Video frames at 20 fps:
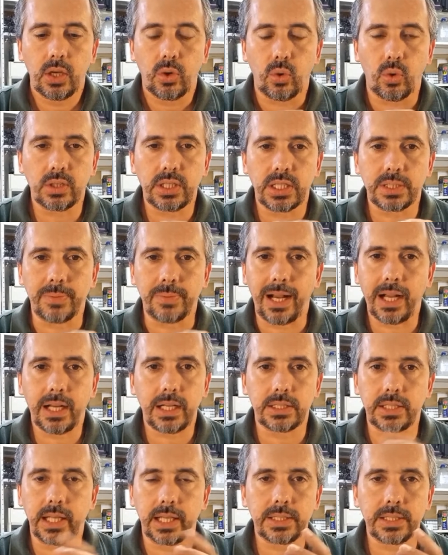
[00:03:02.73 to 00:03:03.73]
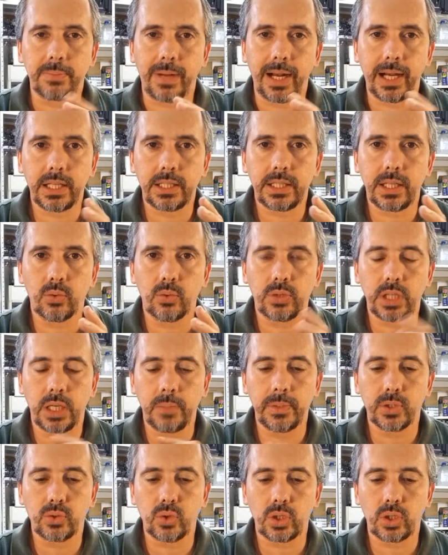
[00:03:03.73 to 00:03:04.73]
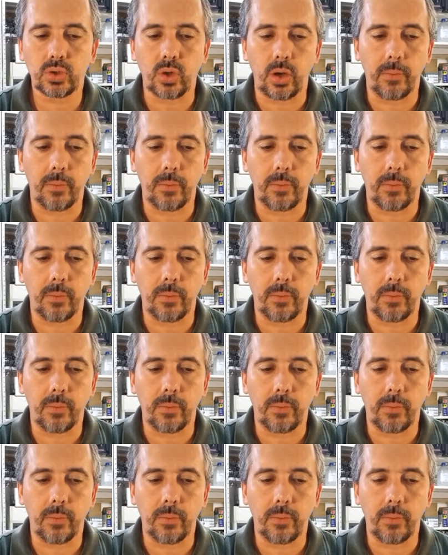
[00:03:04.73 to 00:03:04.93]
Outras máquinas, Lexmark tem um termistor só.